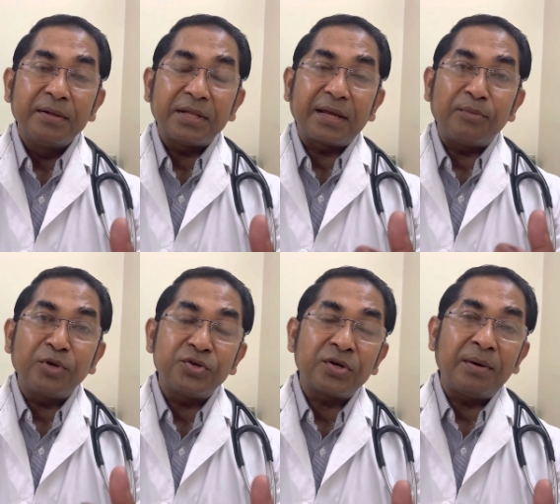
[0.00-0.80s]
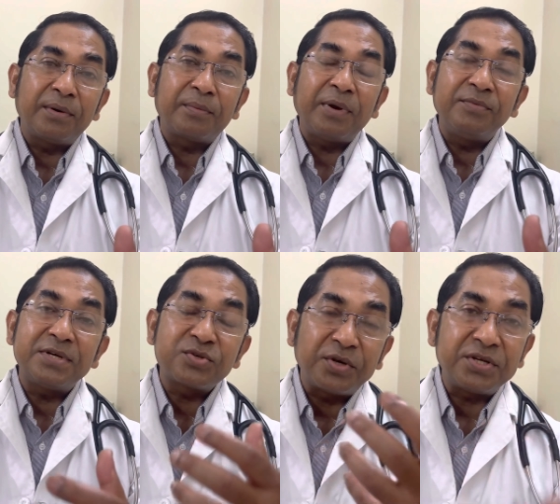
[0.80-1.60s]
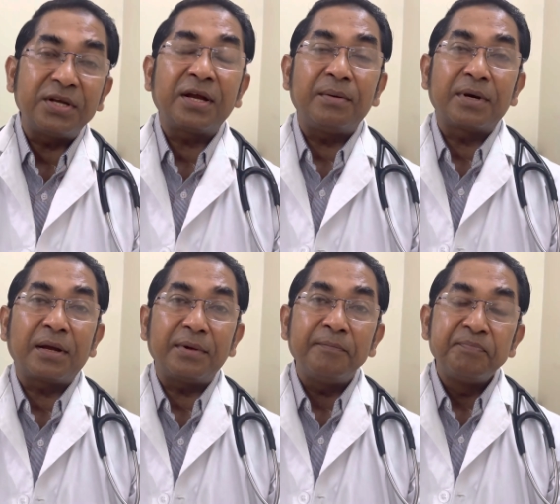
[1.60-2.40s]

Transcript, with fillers: তাকে এমন কিছু খাবার ফাইবার্স কন্টেনিং খাবার খাবে